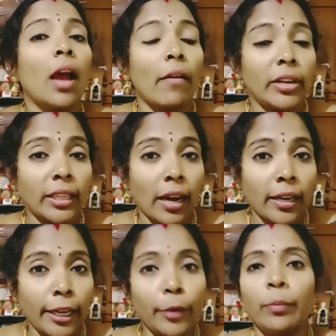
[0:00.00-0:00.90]
அவள்
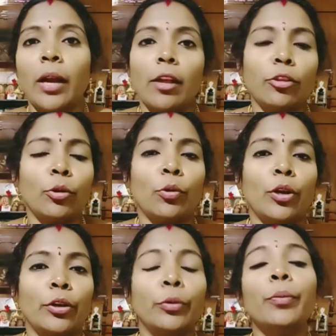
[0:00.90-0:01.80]
தன்னையும் காத்து
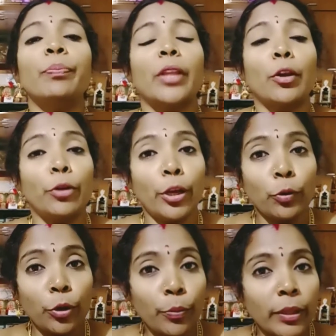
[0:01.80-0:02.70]
கொள்ளணும் தன்னுடைய
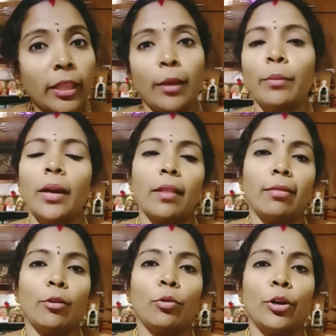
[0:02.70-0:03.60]
குடும்பத்தையும்
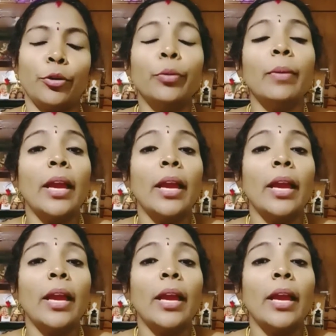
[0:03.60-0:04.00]
காத்து கொள்ளணும்